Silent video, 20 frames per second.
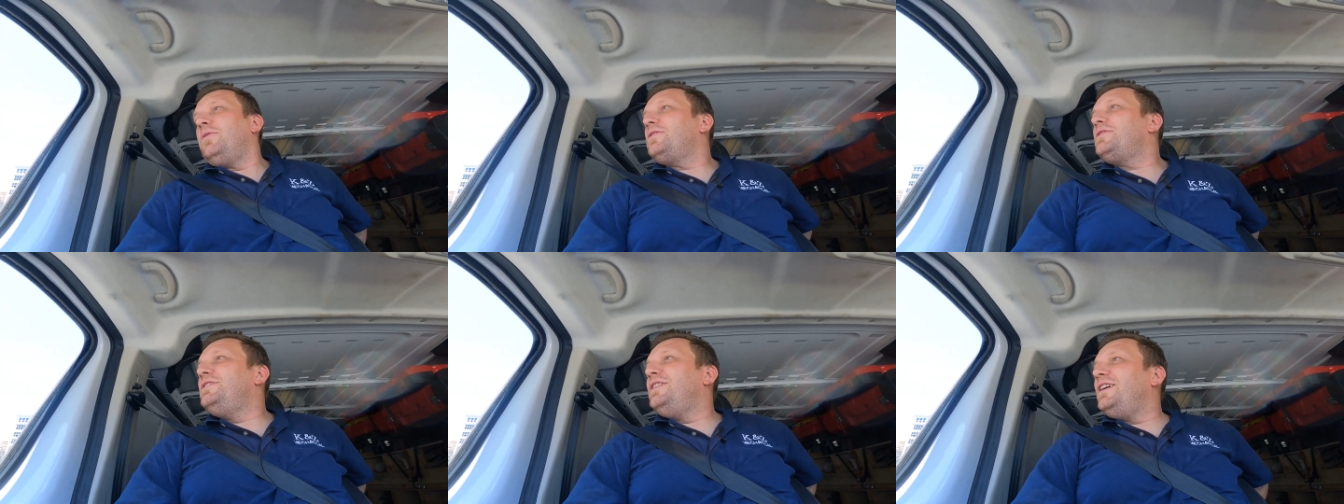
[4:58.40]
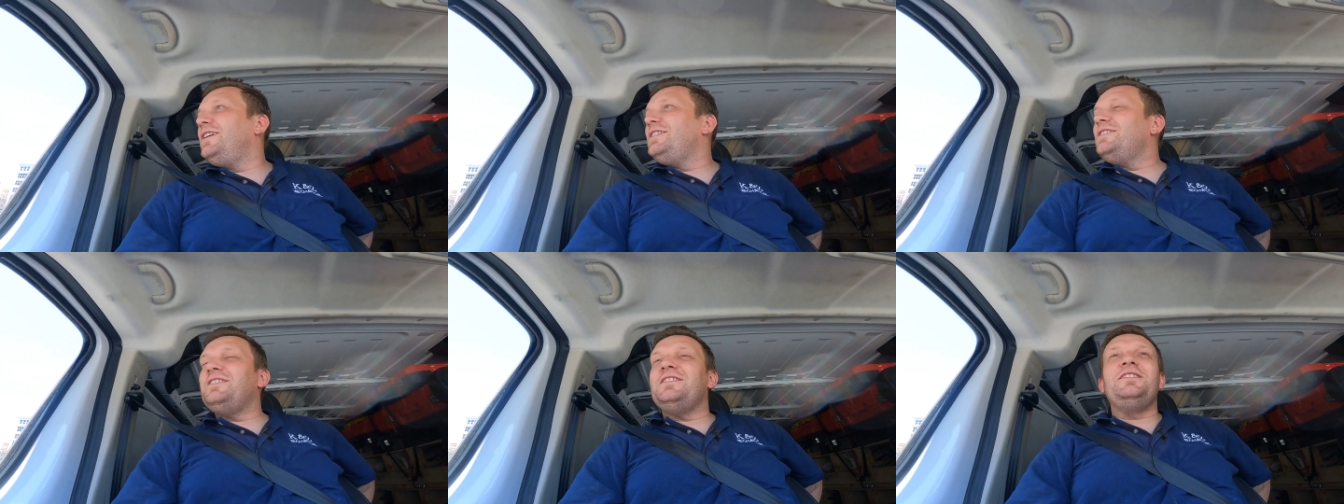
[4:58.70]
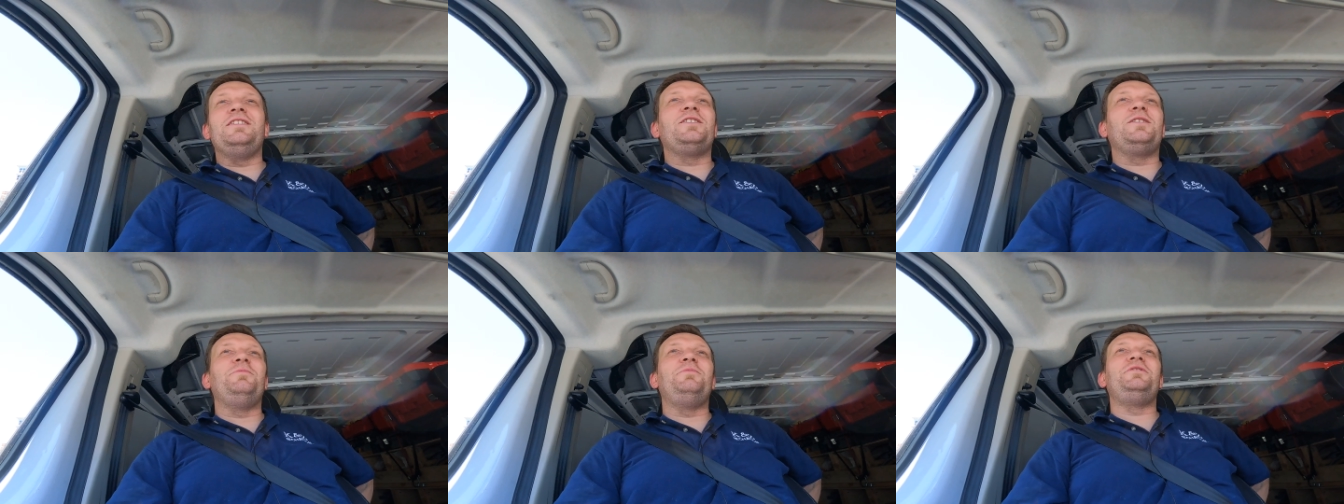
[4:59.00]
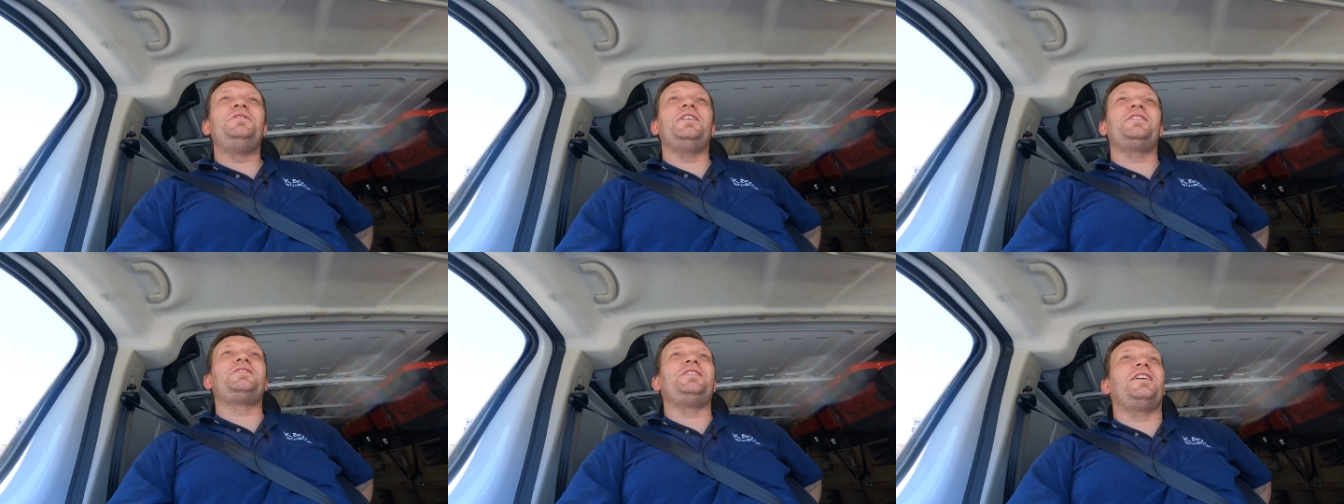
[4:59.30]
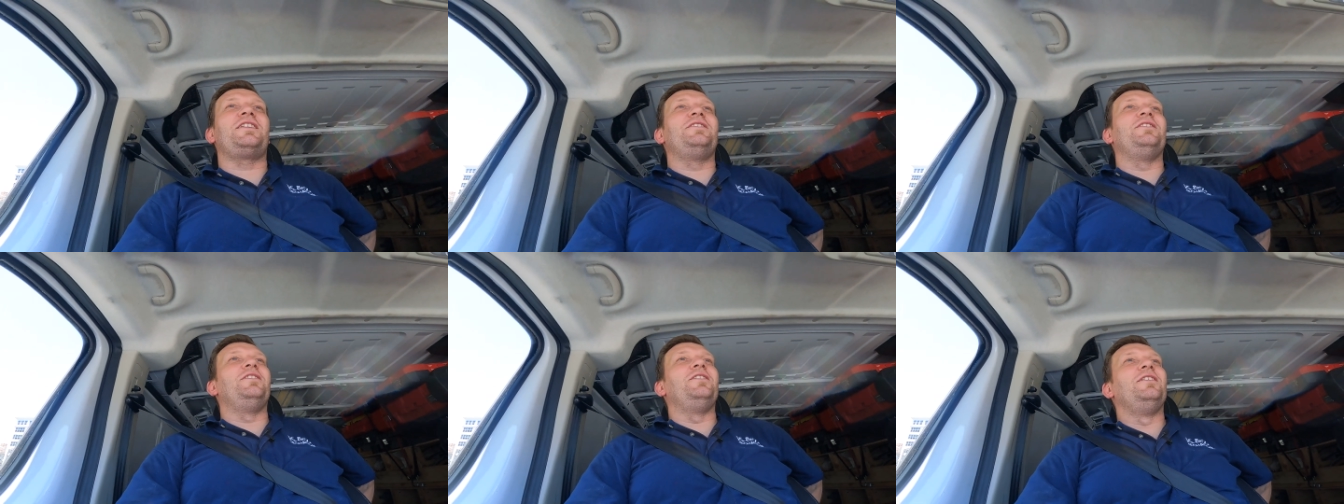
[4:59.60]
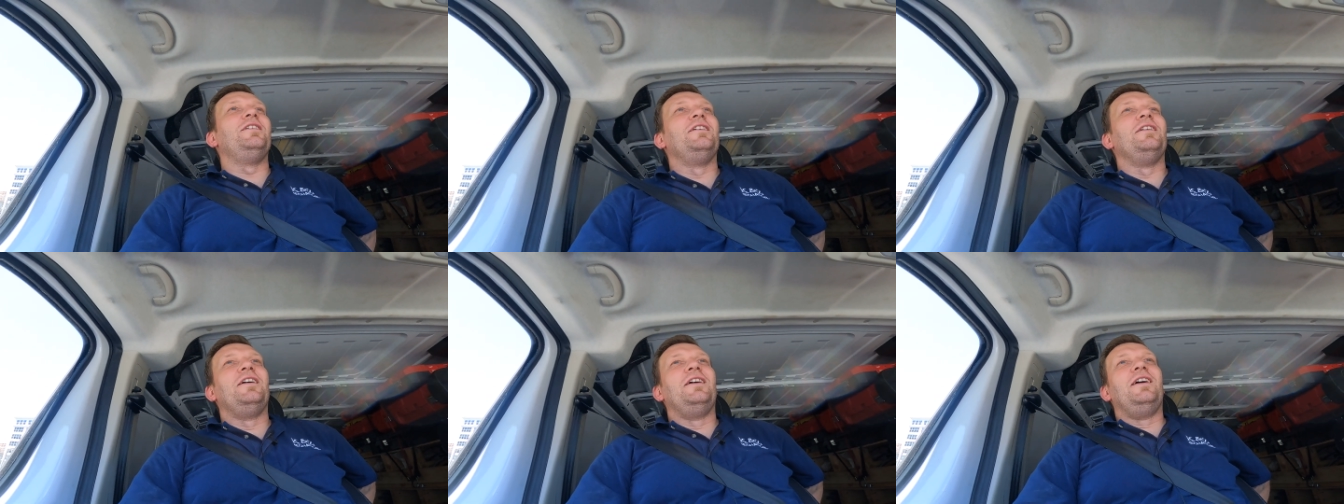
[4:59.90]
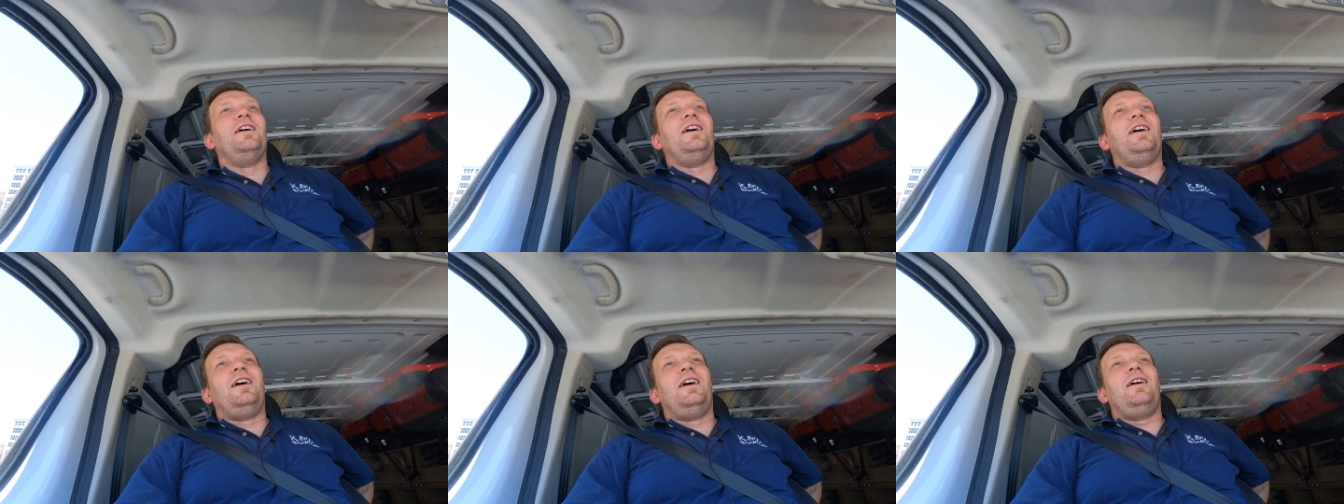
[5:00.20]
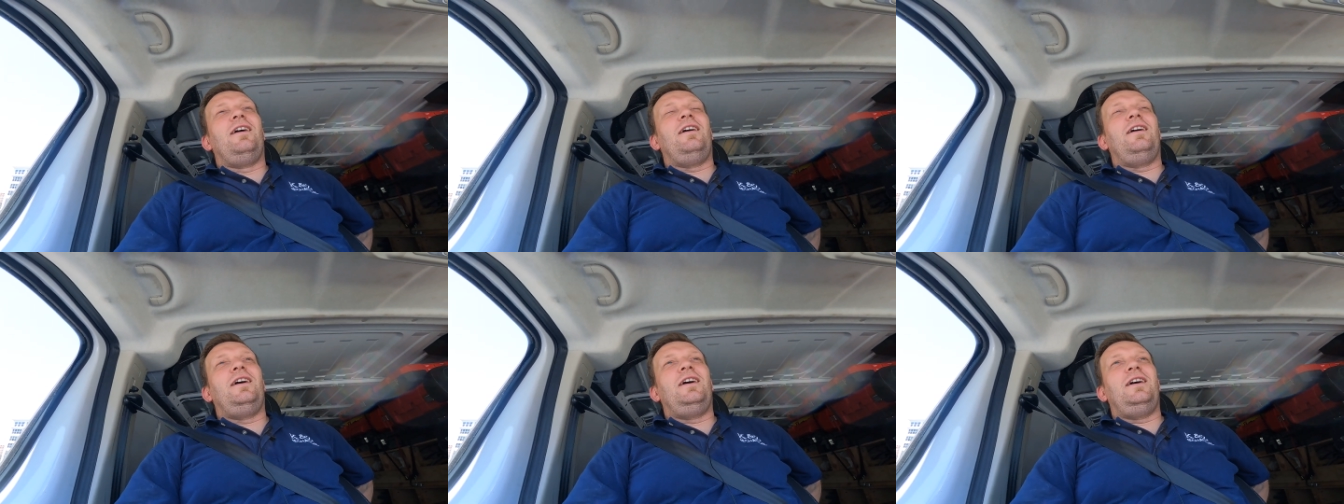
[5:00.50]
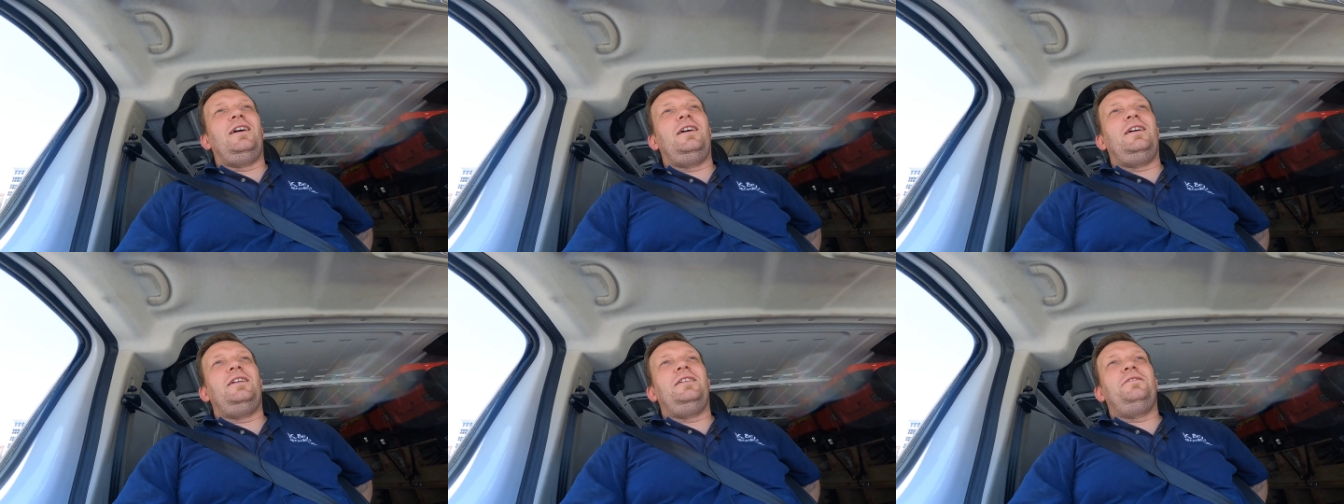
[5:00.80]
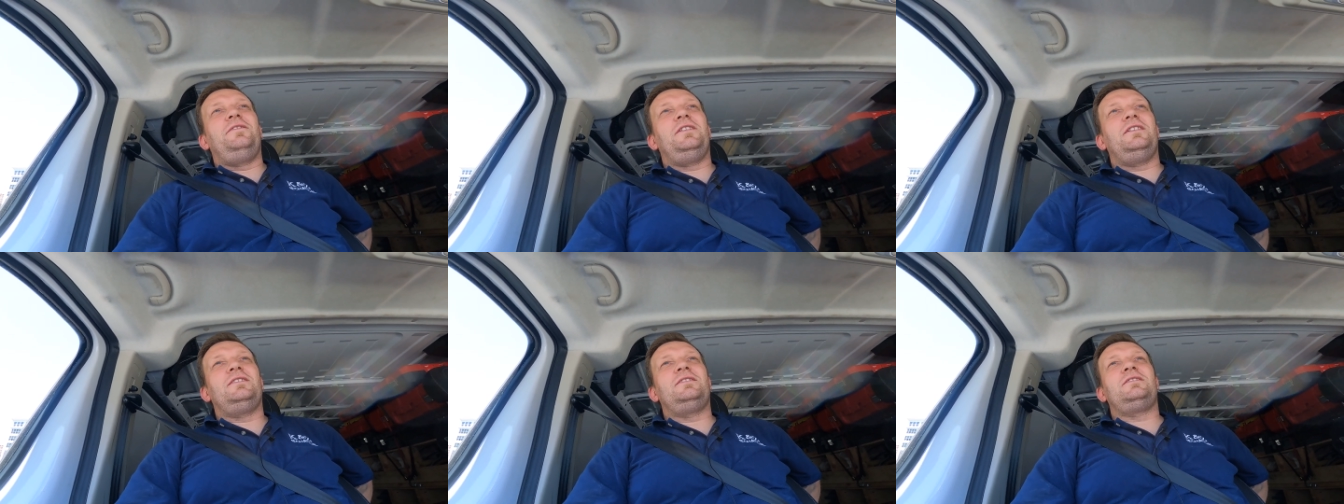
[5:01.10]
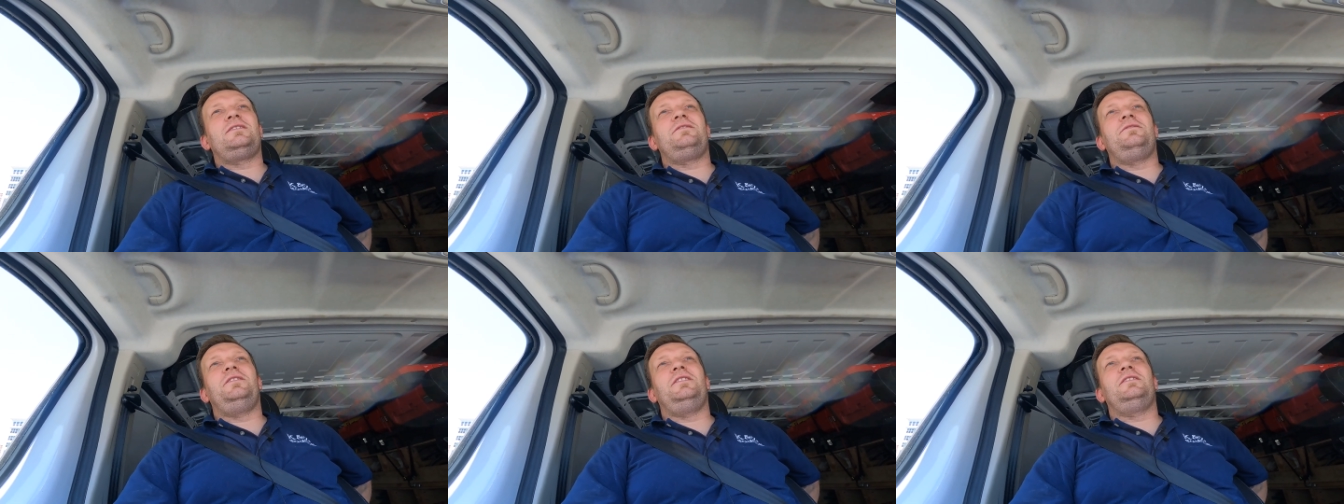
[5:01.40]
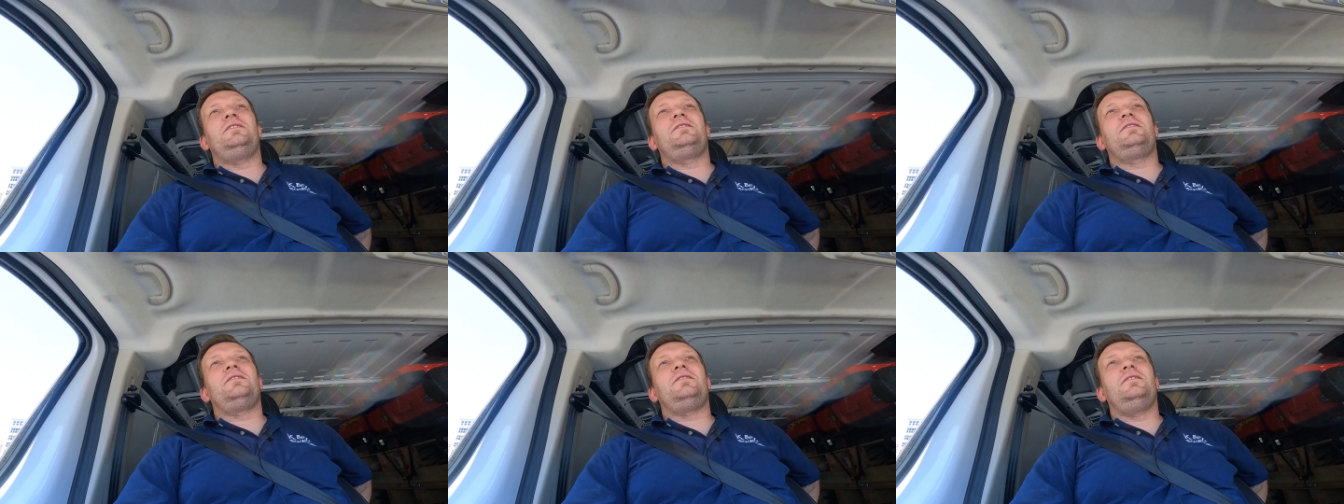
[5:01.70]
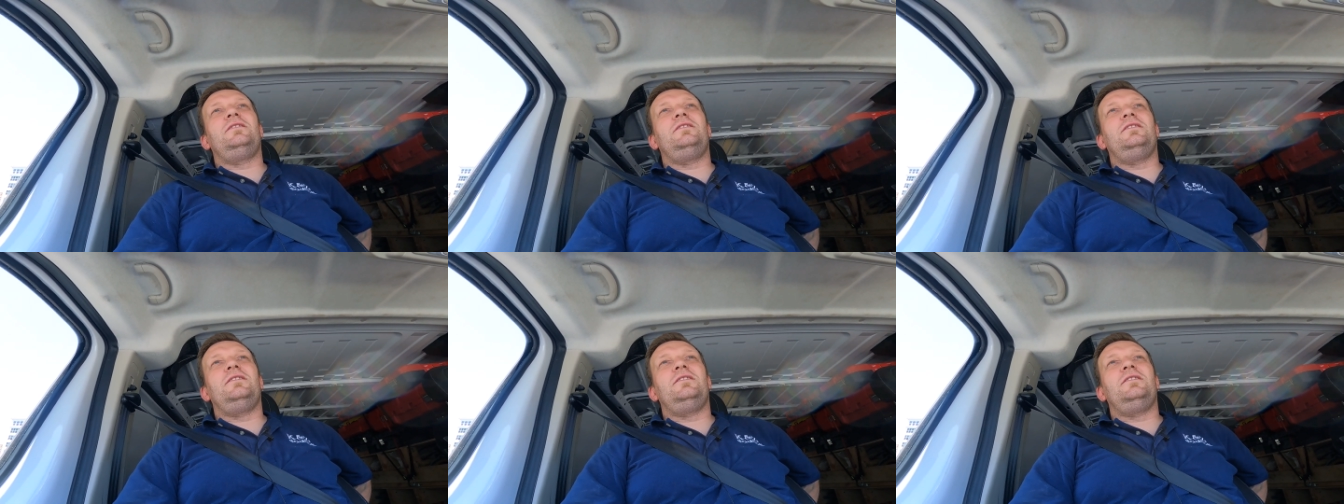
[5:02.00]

można jedynie robić na czarno. E, więc, więc e,